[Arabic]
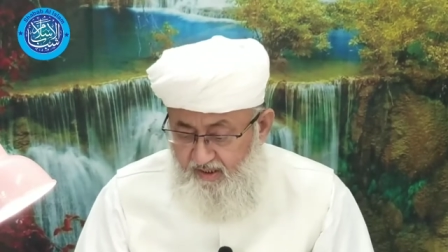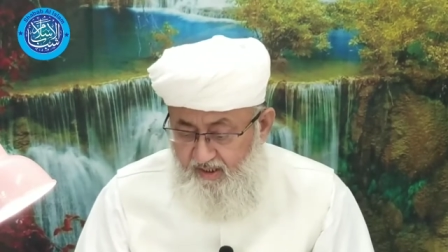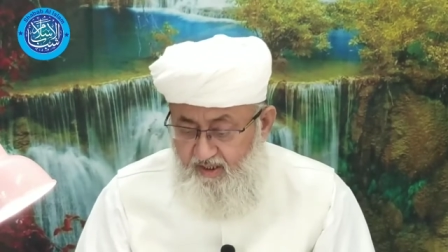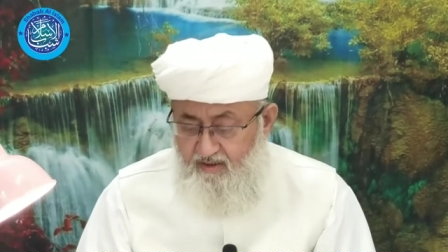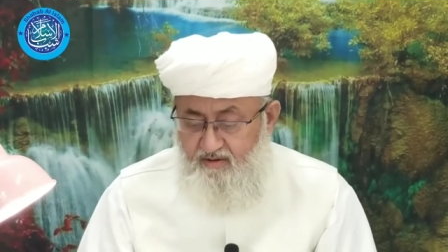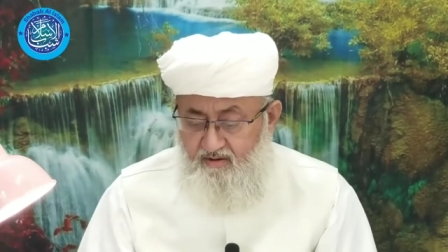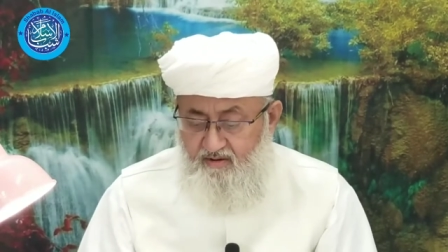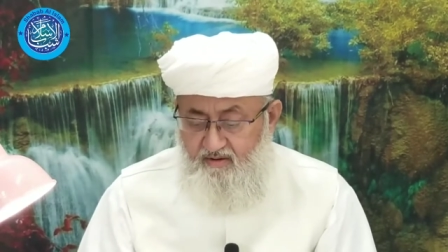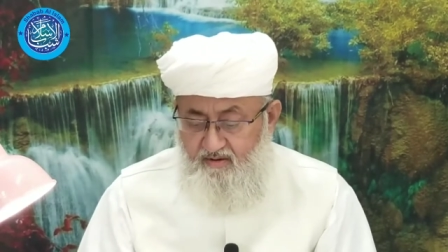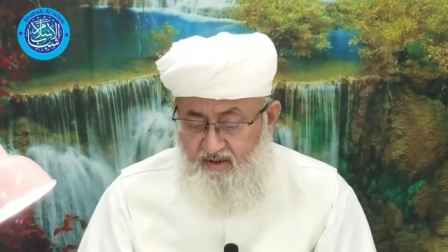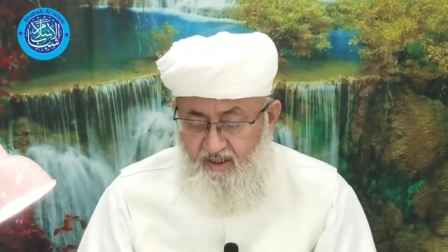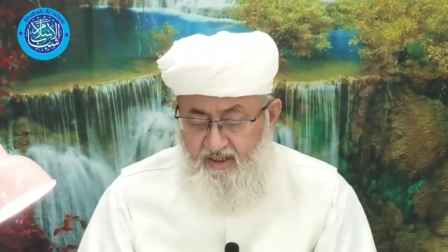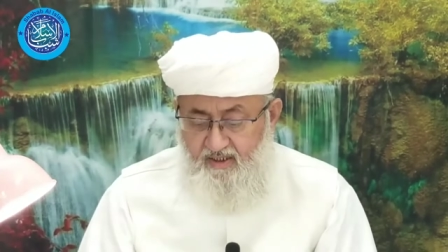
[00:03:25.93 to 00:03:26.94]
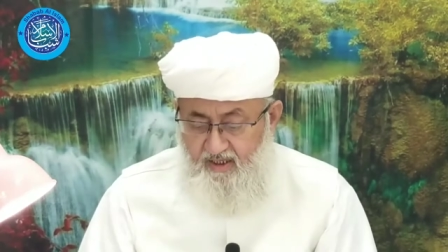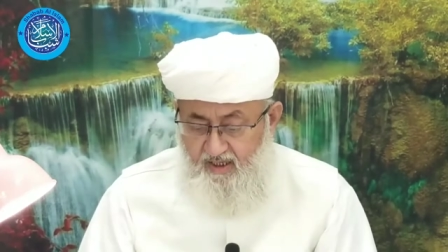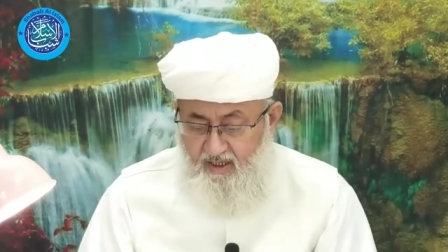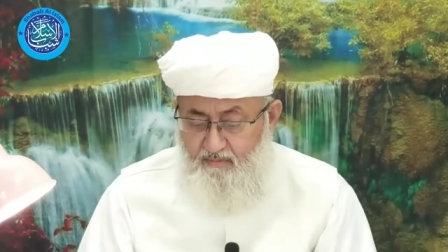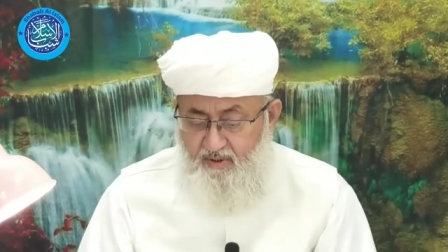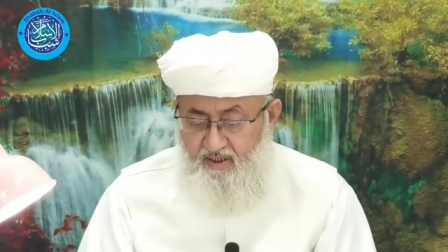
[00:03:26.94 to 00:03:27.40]
إن العهد
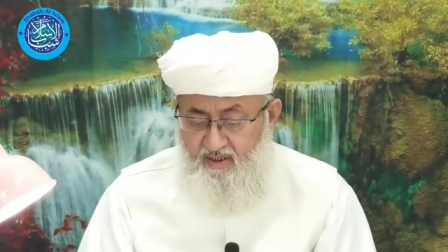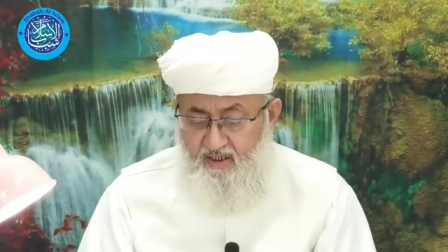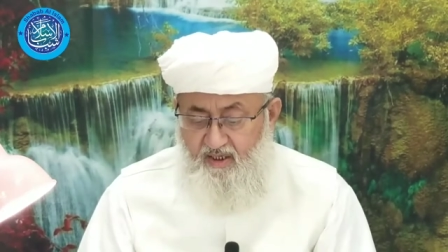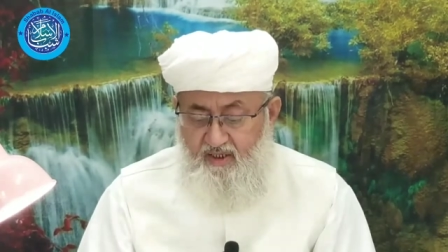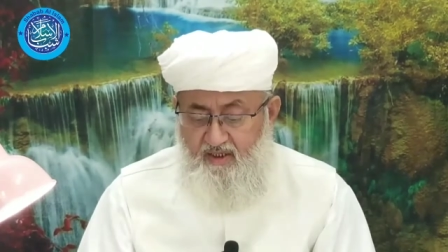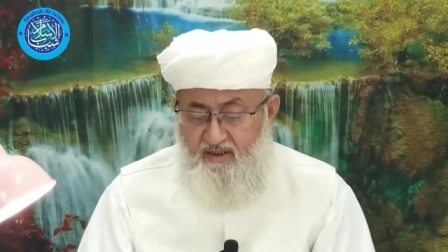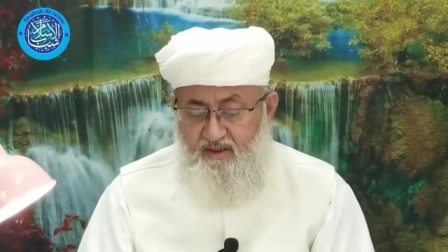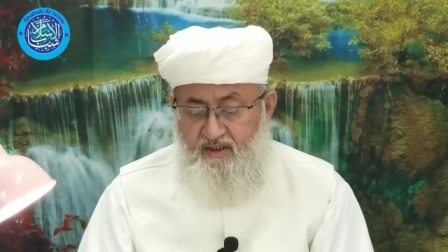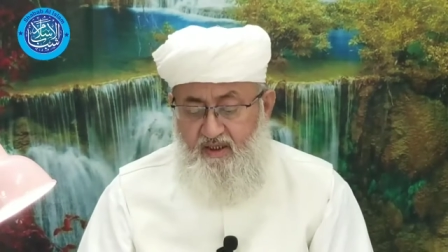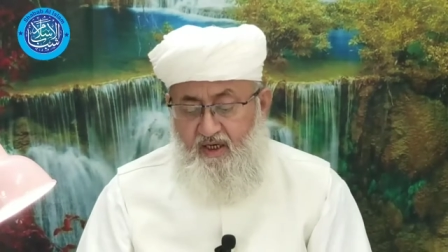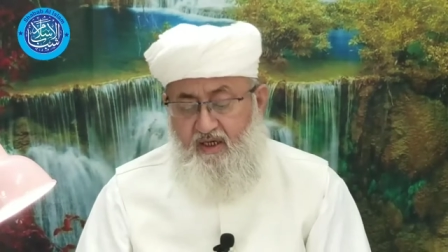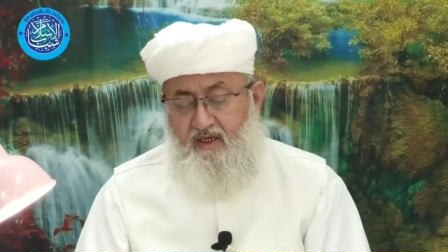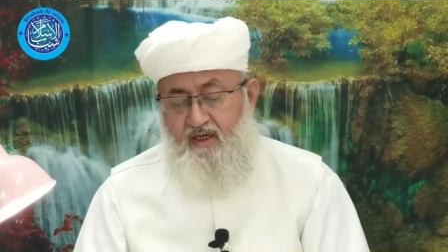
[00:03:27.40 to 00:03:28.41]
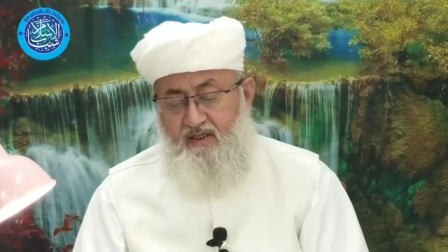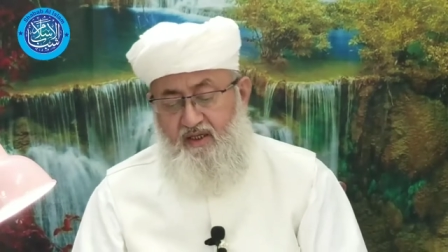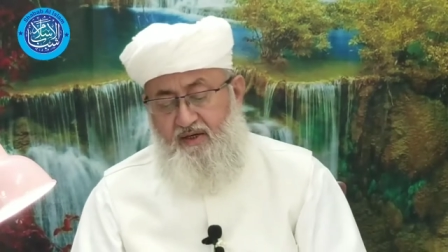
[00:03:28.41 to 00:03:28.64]
أي العمل الذي